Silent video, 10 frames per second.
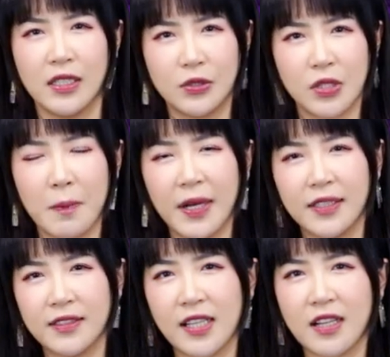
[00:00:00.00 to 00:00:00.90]
就像拜
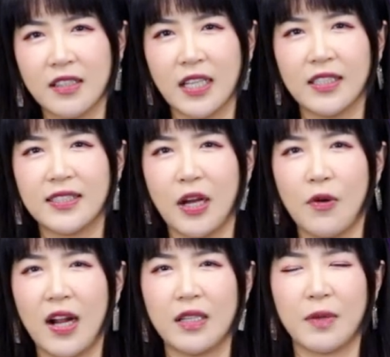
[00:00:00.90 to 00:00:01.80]
登在刚才的讲
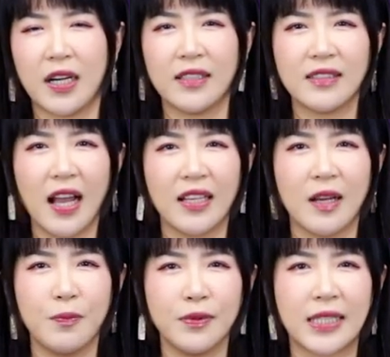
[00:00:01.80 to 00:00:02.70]
话里面还大
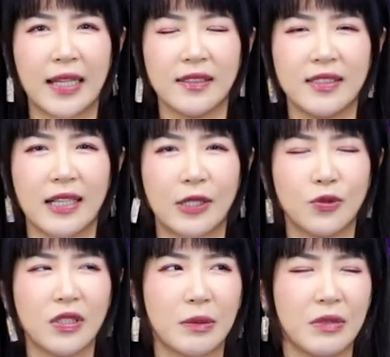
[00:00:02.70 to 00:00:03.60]
言不惭的讲
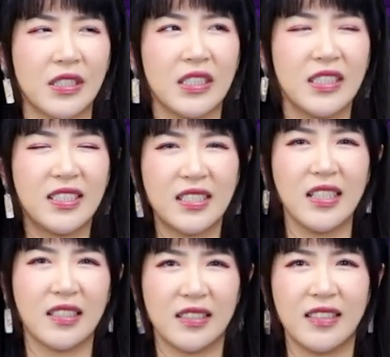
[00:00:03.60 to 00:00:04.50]
说什么
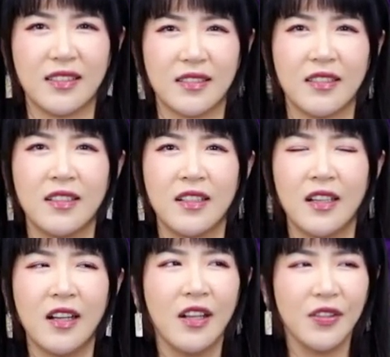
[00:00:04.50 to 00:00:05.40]
正
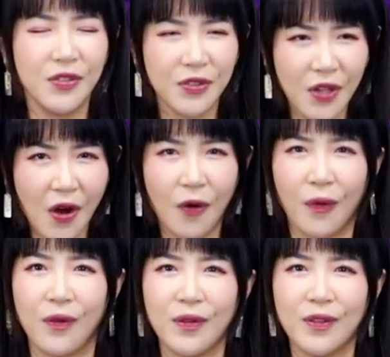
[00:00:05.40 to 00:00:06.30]

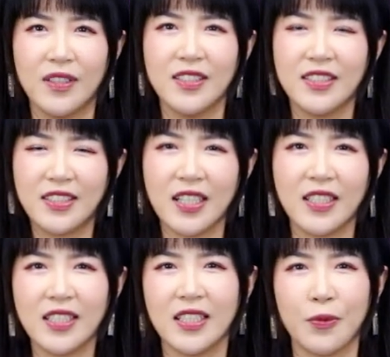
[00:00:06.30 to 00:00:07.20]
义，no，
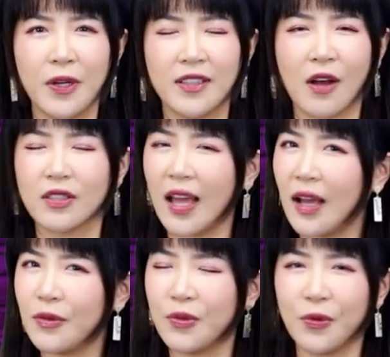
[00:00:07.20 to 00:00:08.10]
正义的味道
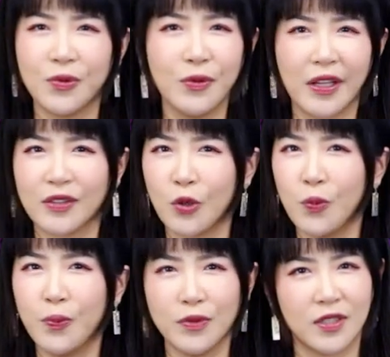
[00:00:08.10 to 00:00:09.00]
他永远都
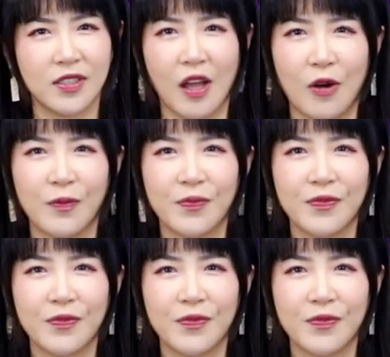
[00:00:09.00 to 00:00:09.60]
不知道，